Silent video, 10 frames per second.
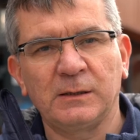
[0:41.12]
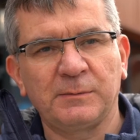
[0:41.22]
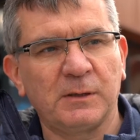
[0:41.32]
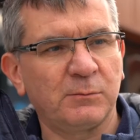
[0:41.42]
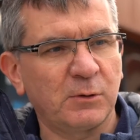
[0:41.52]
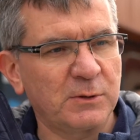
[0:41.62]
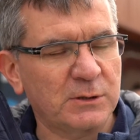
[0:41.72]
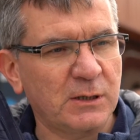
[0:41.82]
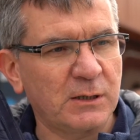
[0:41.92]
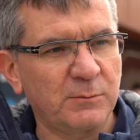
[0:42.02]
pana
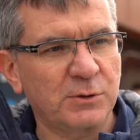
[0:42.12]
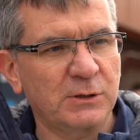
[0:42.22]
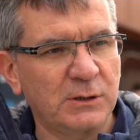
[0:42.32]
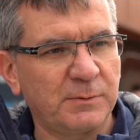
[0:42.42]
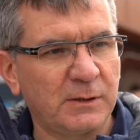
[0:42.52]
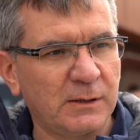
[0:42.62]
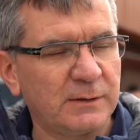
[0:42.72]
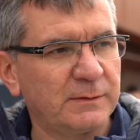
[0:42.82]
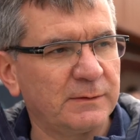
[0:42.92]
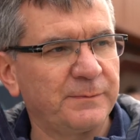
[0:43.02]
burmistrza Muszyny, pana
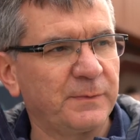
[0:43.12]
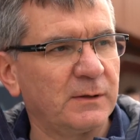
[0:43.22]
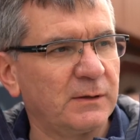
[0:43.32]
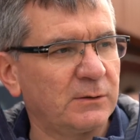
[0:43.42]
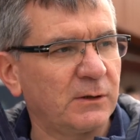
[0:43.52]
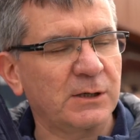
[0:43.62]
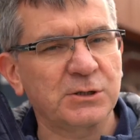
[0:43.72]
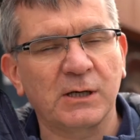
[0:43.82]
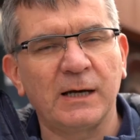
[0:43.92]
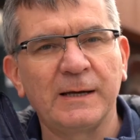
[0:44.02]

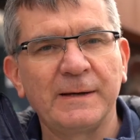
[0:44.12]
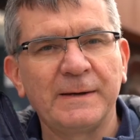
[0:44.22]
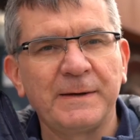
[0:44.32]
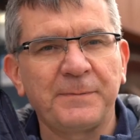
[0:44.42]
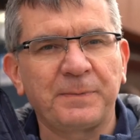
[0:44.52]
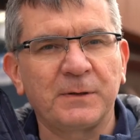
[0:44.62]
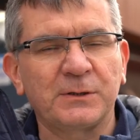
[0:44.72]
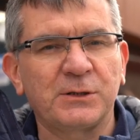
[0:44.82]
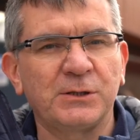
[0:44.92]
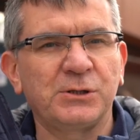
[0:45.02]
Tokarczyka,
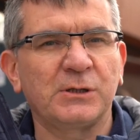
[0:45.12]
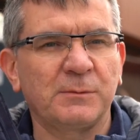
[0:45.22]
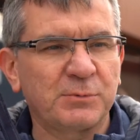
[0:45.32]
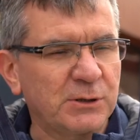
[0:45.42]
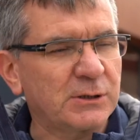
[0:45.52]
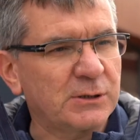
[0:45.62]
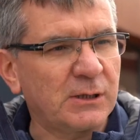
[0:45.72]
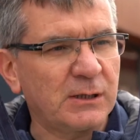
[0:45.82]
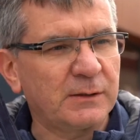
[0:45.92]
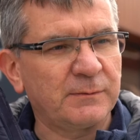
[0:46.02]
że dzisiaj przyjeżdża
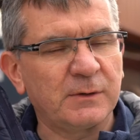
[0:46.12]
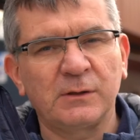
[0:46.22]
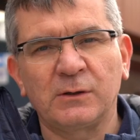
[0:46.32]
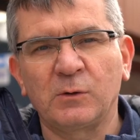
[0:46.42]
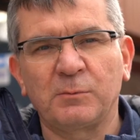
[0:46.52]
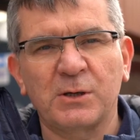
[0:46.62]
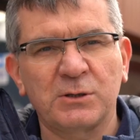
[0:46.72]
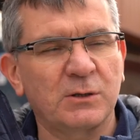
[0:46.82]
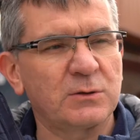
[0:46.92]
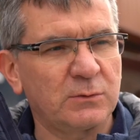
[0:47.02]
duża y, grupa
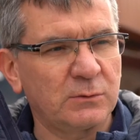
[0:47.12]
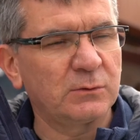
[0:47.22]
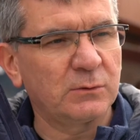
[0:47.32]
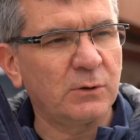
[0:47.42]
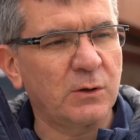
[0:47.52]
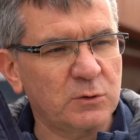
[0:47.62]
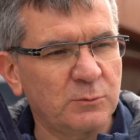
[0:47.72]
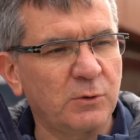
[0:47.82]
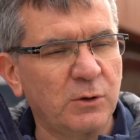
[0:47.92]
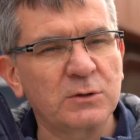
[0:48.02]
400
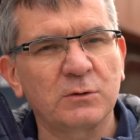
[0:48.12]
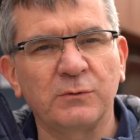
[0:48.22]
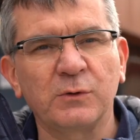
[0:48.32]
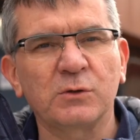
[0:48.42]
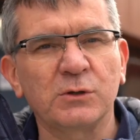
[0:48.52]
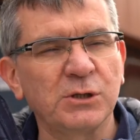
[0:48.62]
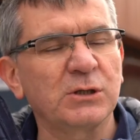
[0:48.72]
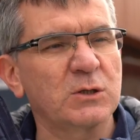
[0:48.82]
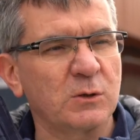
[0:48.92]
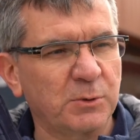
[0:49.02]
osób, uchodźców. Już
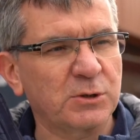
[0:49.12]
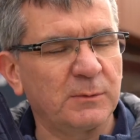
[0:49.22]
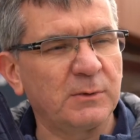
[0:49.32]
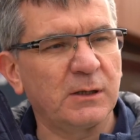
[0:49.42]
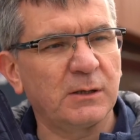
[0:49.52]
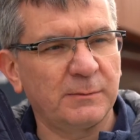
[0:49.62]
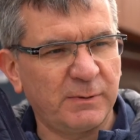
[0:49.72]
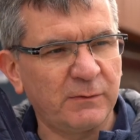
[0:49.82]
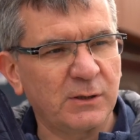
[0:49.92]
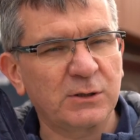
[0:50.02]
dzisiaj są potrzebne
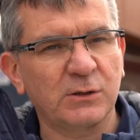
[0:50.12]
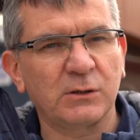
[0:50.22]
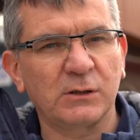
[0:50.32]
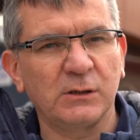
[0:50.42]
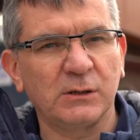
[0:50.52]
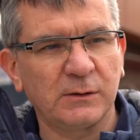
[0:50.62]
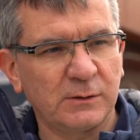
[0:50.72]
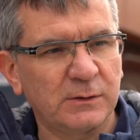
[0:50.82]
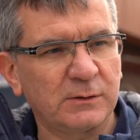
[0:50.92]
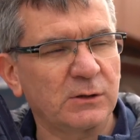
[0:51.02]
pewne
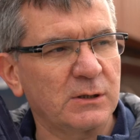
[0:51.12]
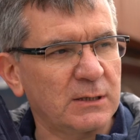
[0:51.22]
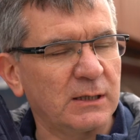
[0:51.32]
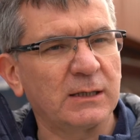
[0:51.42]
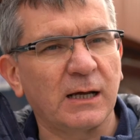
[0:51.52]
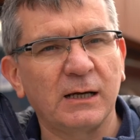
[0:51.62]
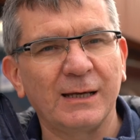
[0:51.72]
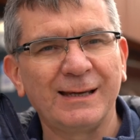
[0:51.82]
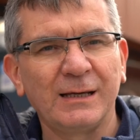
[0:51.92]
środki, środki sanitarne.